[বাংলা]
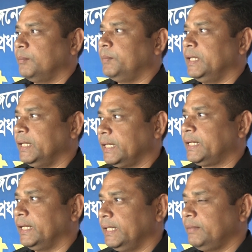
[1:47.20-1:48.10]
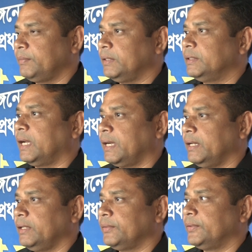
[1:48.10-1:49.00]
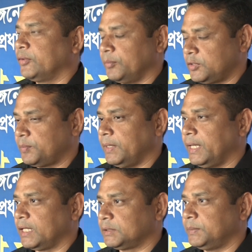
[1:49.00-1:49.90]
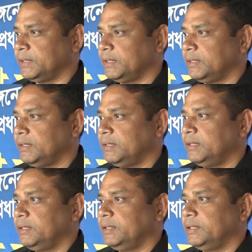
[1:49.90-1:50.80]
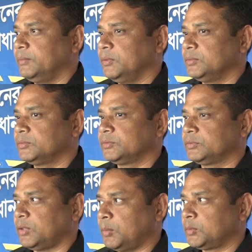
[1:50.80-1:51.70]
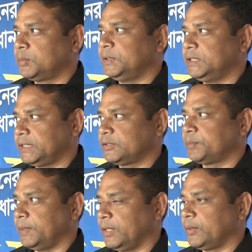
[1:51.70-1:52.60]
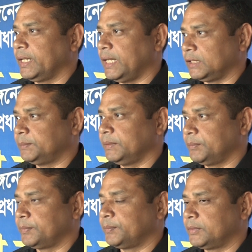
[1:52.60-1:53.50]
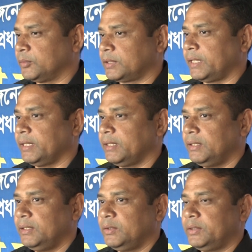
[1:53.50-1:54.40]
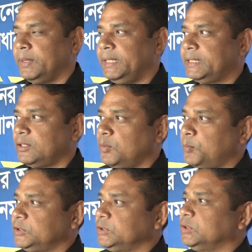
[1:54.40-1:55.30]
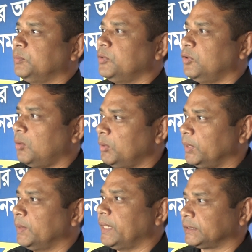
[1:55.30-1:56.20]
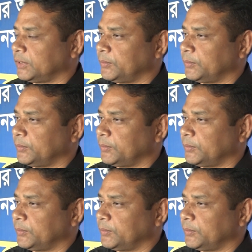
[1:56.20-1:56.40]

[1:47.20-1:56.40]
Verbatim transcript: বি লিগে খেলে ঢাকায় ওইরকম কিছু প্লেয়ার আসবে এবং সম্ভবত বিদেশি কিছু প্লেয়ার এখানে আসবে কোটায় তো এবার লিগটা খুব প্রতিদ্বন্দ্বপূর্ণ হবে বলে আমি আশা